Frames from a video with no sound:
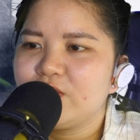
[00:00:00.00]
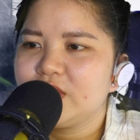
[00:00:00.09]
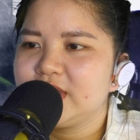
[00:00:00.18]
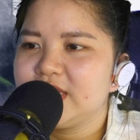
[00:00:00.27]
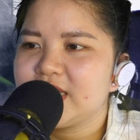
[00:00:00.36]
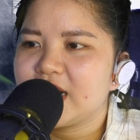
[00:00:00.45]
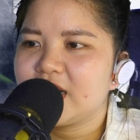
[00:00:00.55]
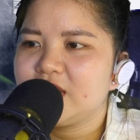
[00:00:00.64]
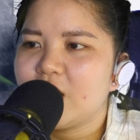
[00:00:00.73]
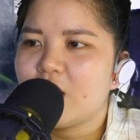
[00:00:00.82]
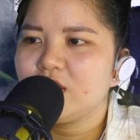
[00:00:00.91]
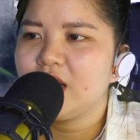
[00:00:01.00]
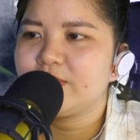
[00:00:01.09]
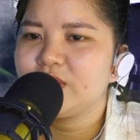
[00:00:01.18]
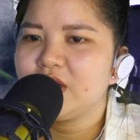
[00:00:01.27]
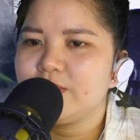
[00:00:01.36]
vừa đi ra nghênh đón
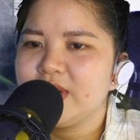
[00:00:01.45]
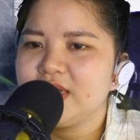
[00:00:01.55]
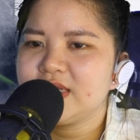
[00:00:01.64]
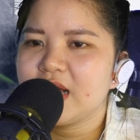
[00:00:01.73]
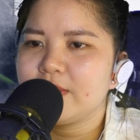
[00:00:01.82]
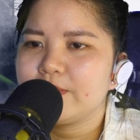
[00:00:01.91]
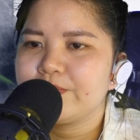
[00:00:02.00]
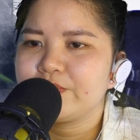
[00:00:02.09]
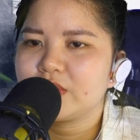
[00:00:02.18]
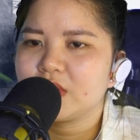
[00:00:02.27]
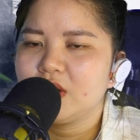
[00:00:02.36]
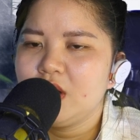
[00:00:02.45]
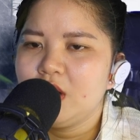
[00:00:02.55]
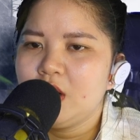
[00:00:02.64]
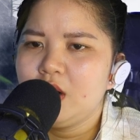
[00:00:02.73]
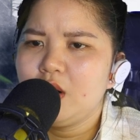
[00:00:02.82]
lập tức biến sắc.
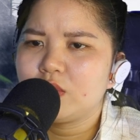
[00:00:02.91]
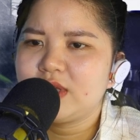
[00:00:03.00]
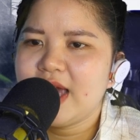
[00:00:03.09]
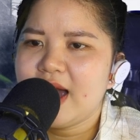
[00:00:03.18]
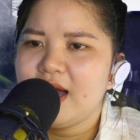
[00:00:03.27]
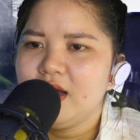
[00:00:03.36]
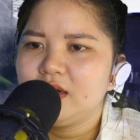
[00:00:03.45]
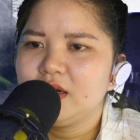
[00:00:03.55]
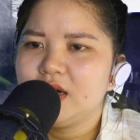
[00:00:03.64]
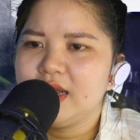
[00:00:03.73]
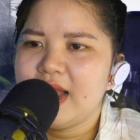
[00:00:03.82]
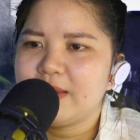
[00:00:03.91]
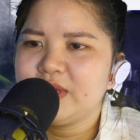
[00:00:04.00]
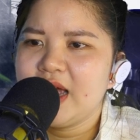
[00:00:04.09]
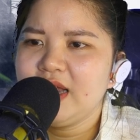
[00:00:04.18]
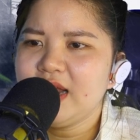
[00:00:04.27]
Lục Gia, ngươi
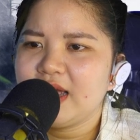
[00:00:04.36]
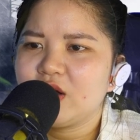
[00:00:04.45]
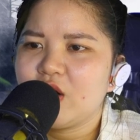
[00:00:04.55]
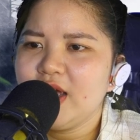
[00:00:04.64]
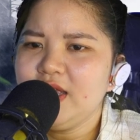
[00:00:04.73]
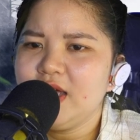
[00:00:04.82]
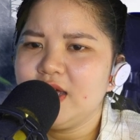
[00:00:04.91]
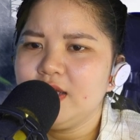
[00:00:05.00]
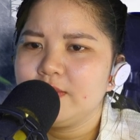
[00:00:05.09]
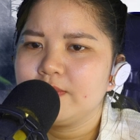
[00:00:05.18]
làm thế này có ý gì?